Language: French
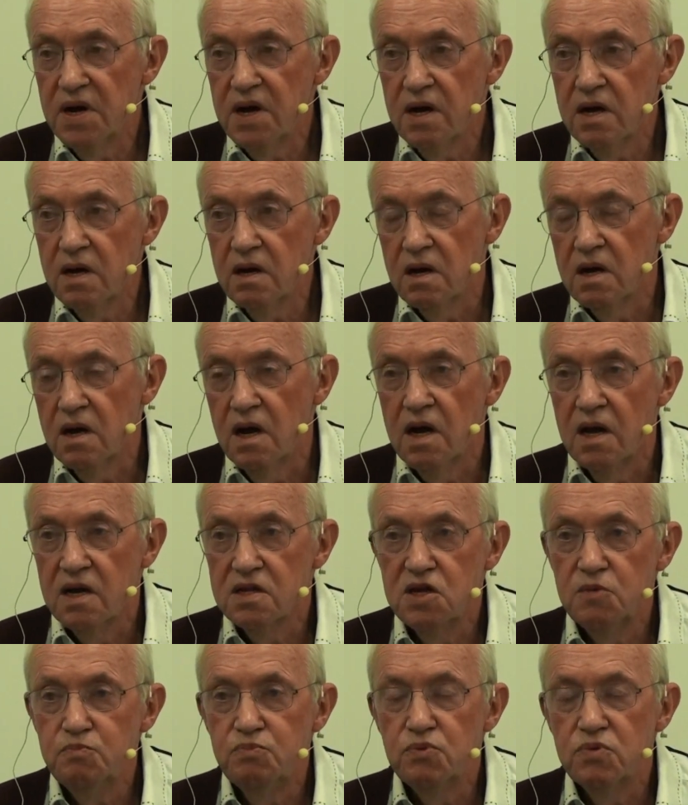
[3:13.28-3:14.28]
par
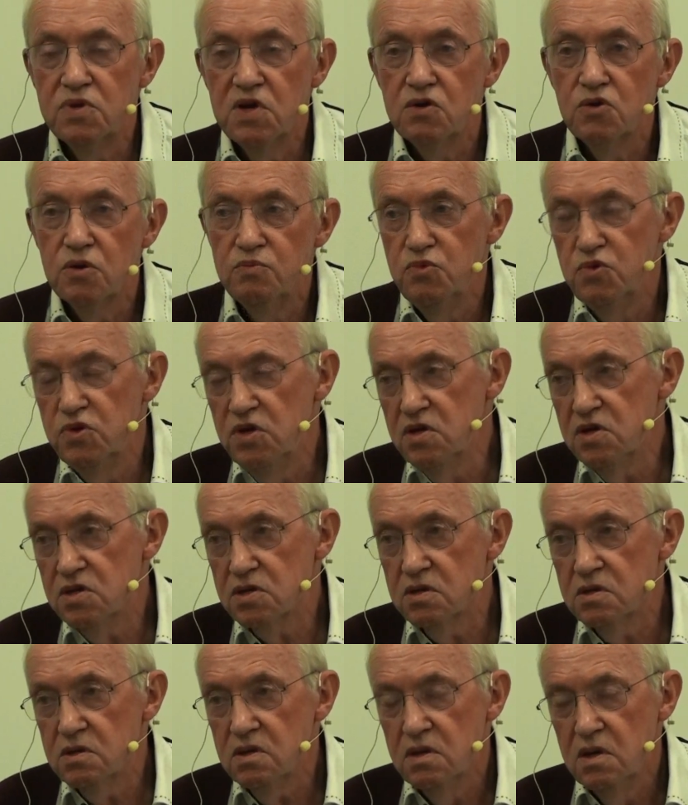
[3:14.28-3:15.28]
un député
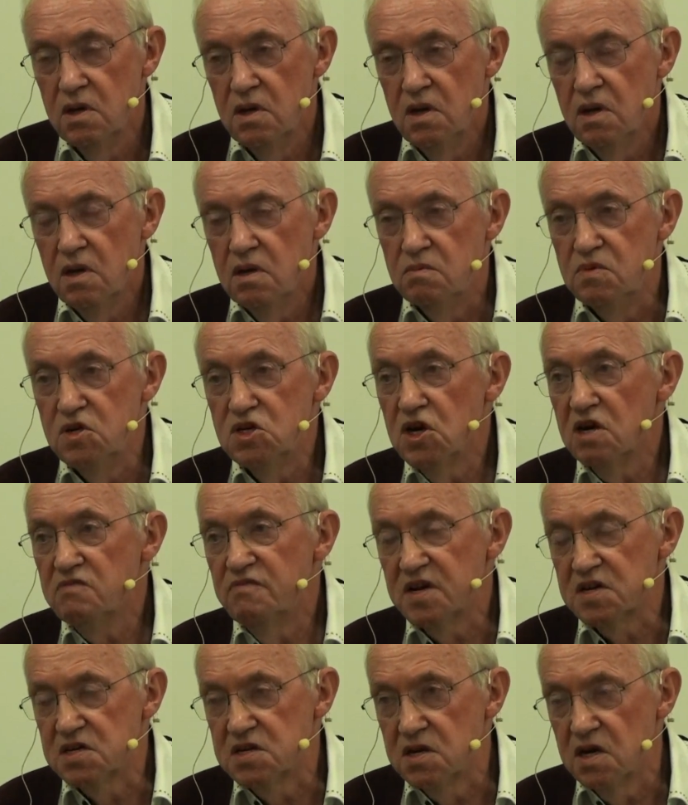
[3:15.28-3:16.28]
communiste, Michel
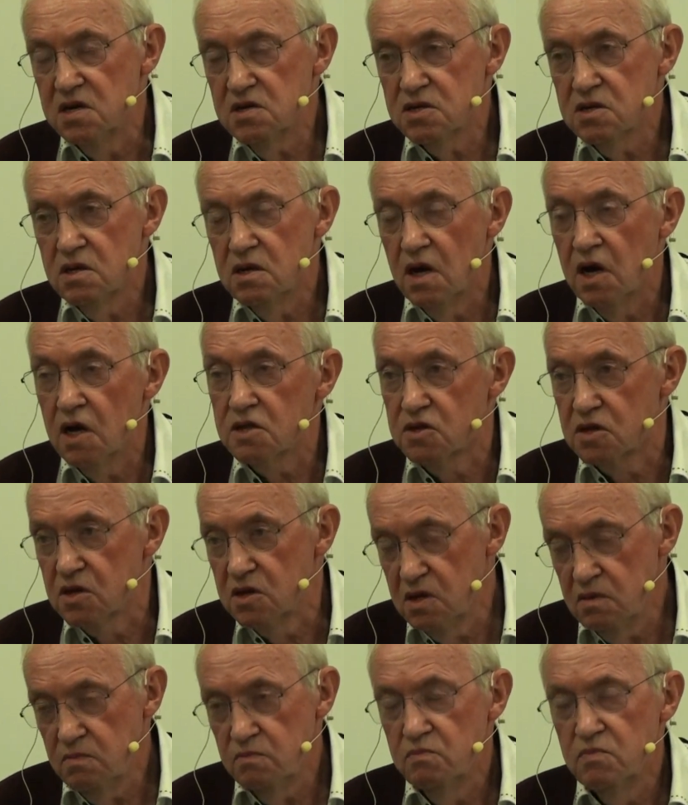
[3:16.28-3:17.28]
Vaxès,
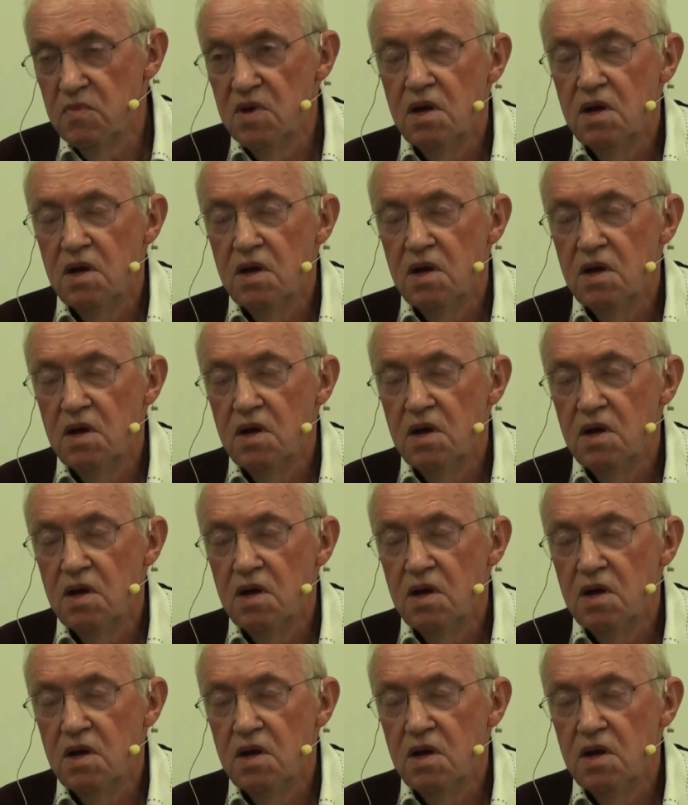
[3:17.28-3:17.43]
athée,